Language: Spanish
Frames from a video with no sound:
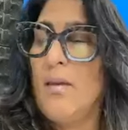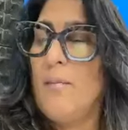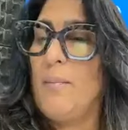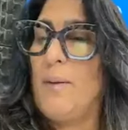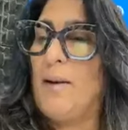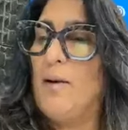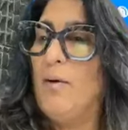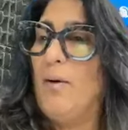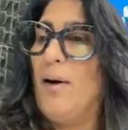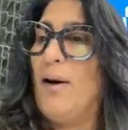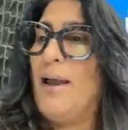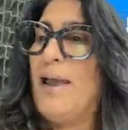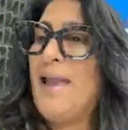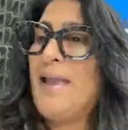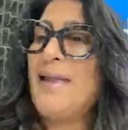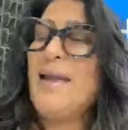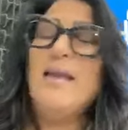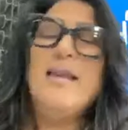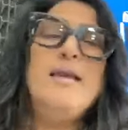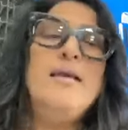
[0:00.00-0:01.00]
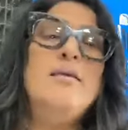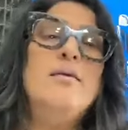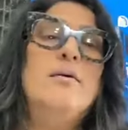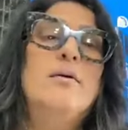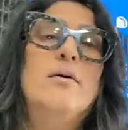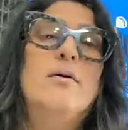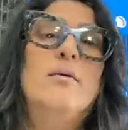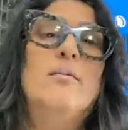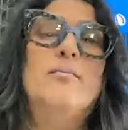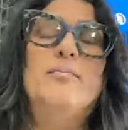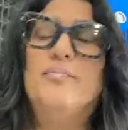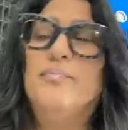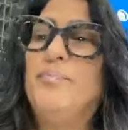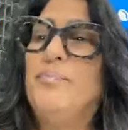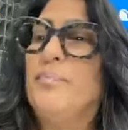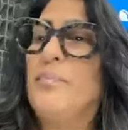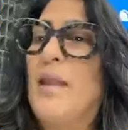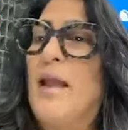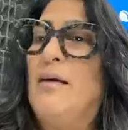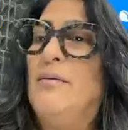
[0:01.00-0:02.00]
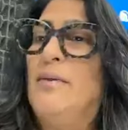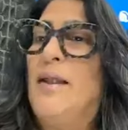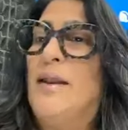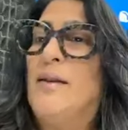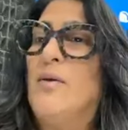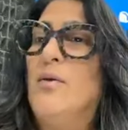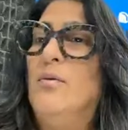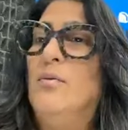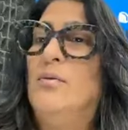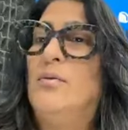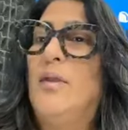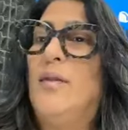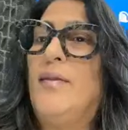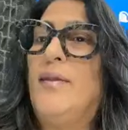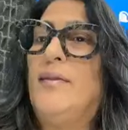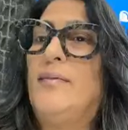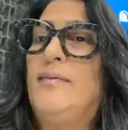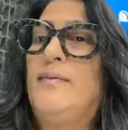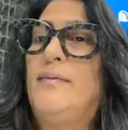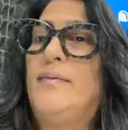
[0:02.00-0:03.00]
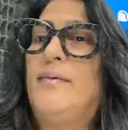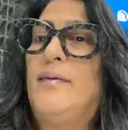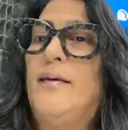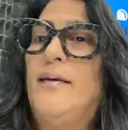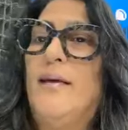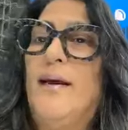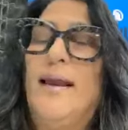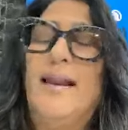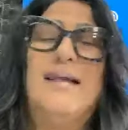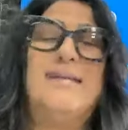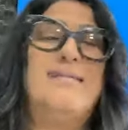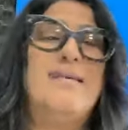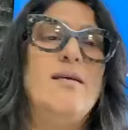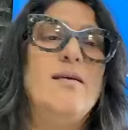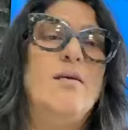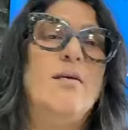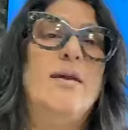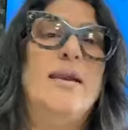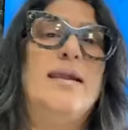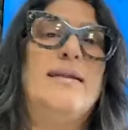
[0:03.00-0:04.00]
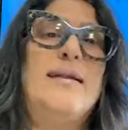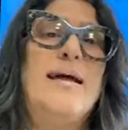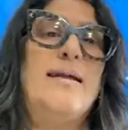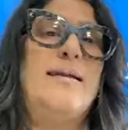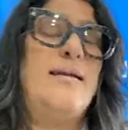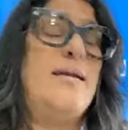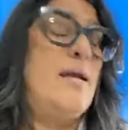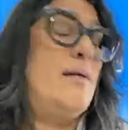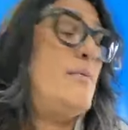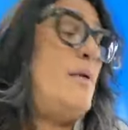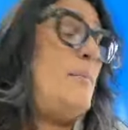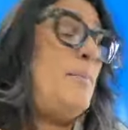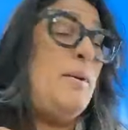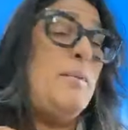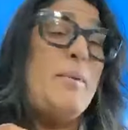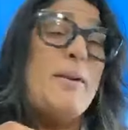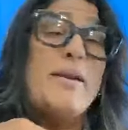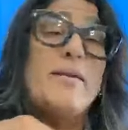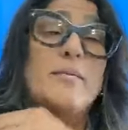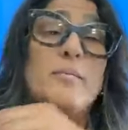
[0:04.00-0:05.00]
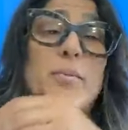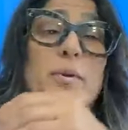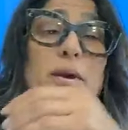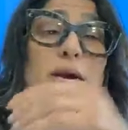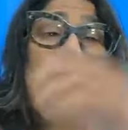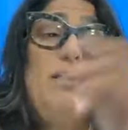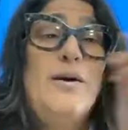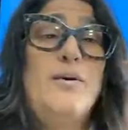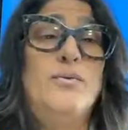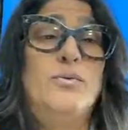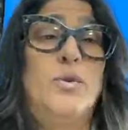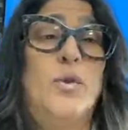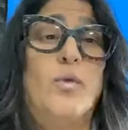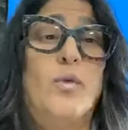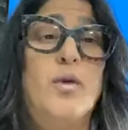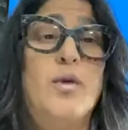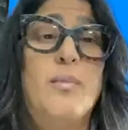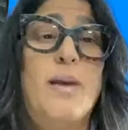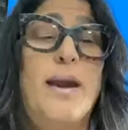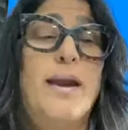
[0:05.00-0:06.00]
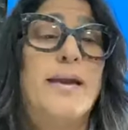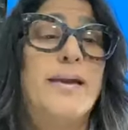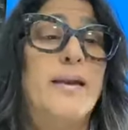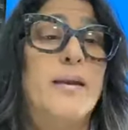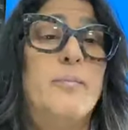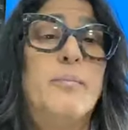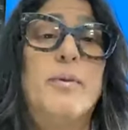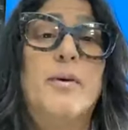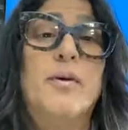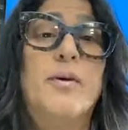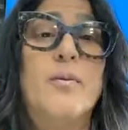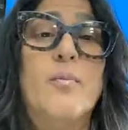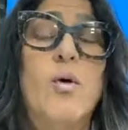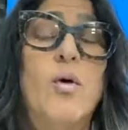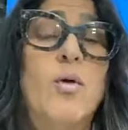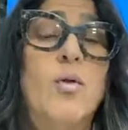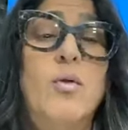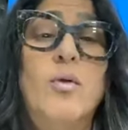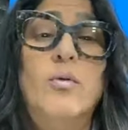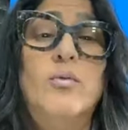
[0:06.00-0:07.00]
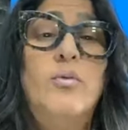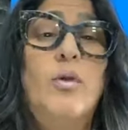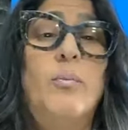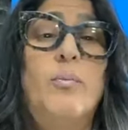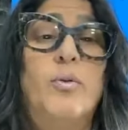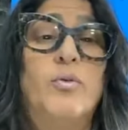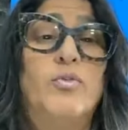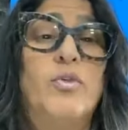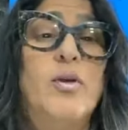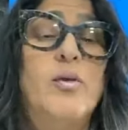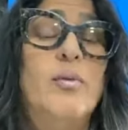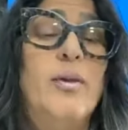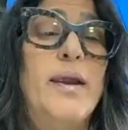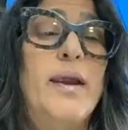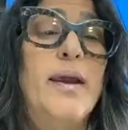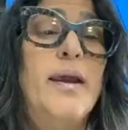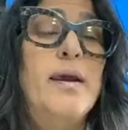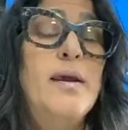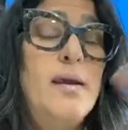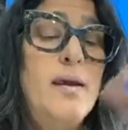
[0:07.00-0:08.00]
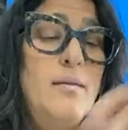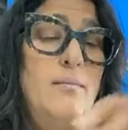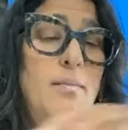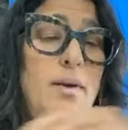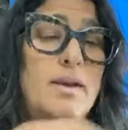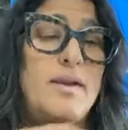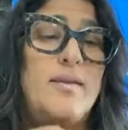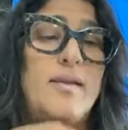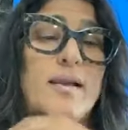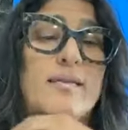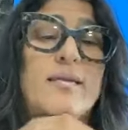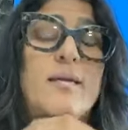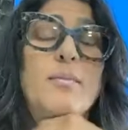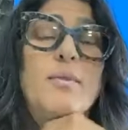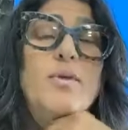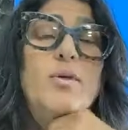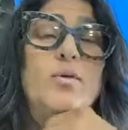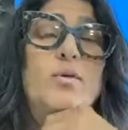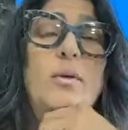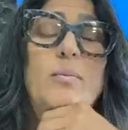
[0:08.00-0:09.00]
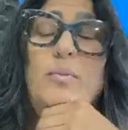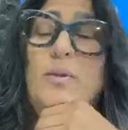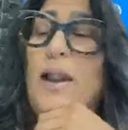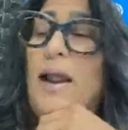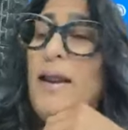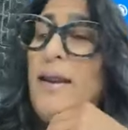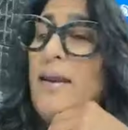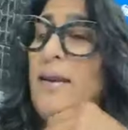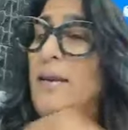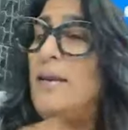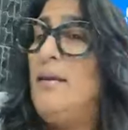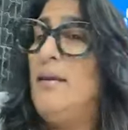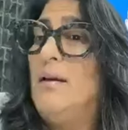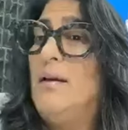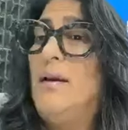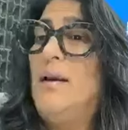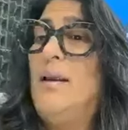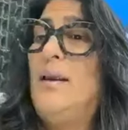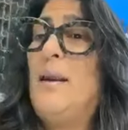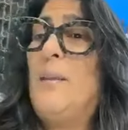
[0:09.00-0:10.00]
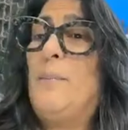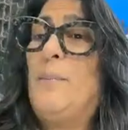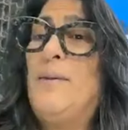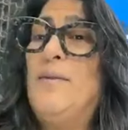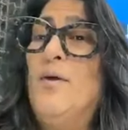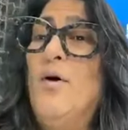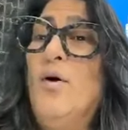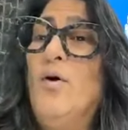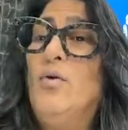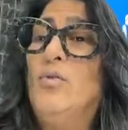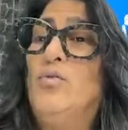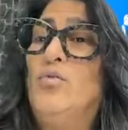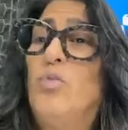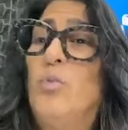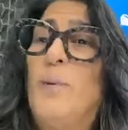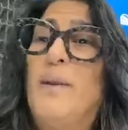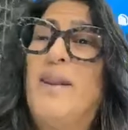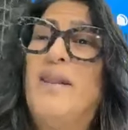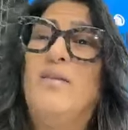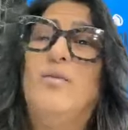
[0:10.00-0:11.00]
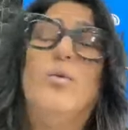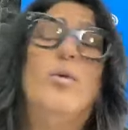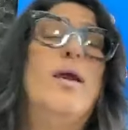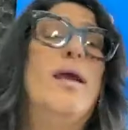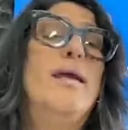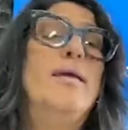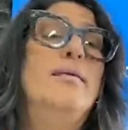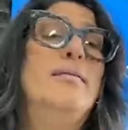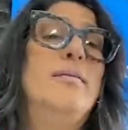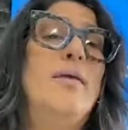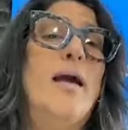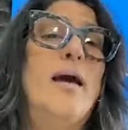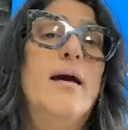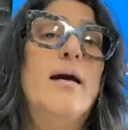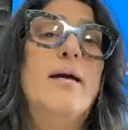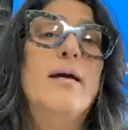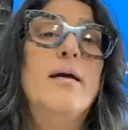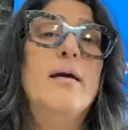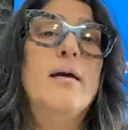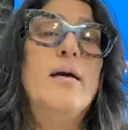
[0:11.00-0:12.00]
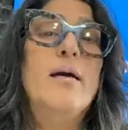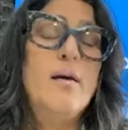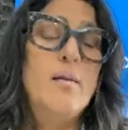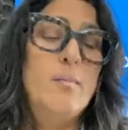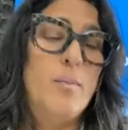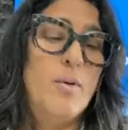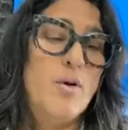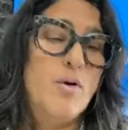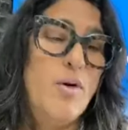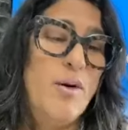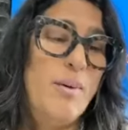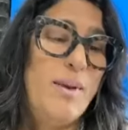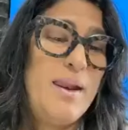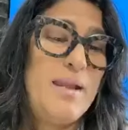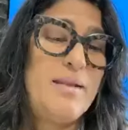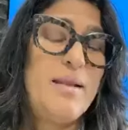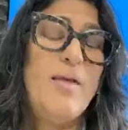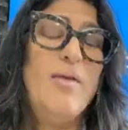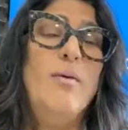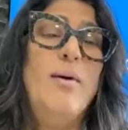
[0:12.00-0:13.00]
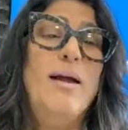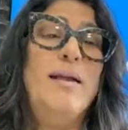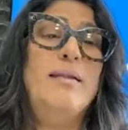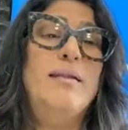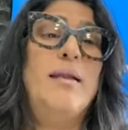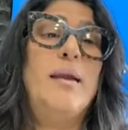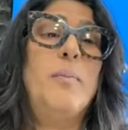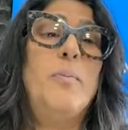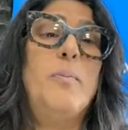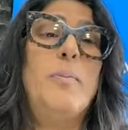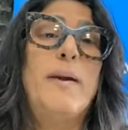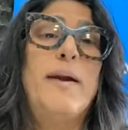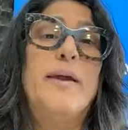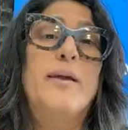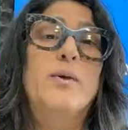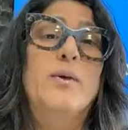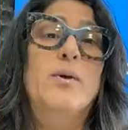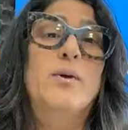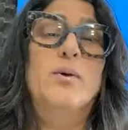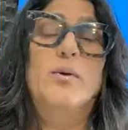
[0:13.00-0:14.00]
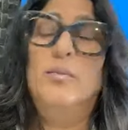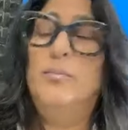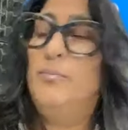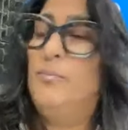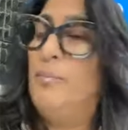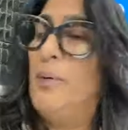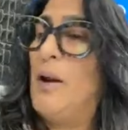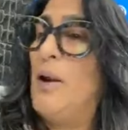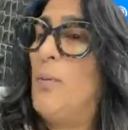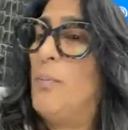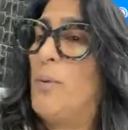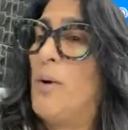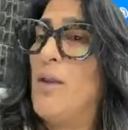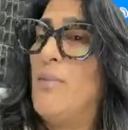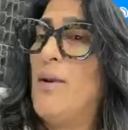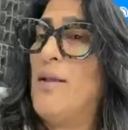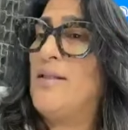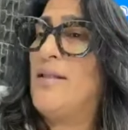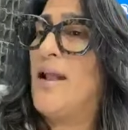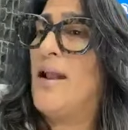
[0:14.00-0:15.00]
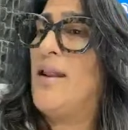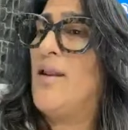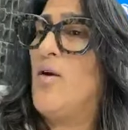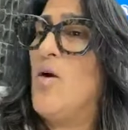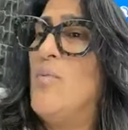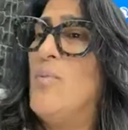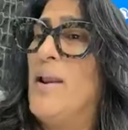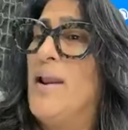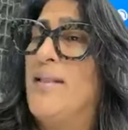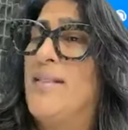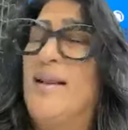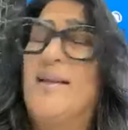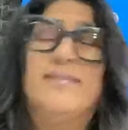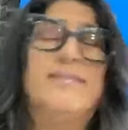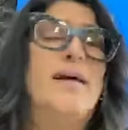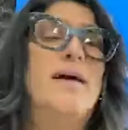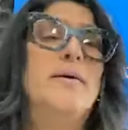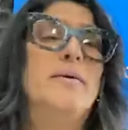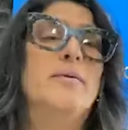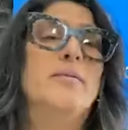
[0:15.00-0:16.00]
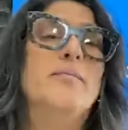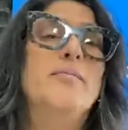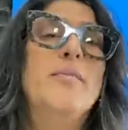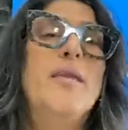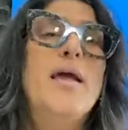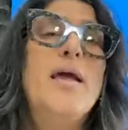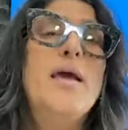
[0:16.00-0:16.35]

pero he querido hablar con ustedes a las 5 de la tarde. Ya había preparado un programa con todo imágenes, pero ni modo, no es posible. Maridel Samido está por ahí. Les pido súper indulgencia por no haber estado antes, pero pues, los problemas técnicos me retrasaron.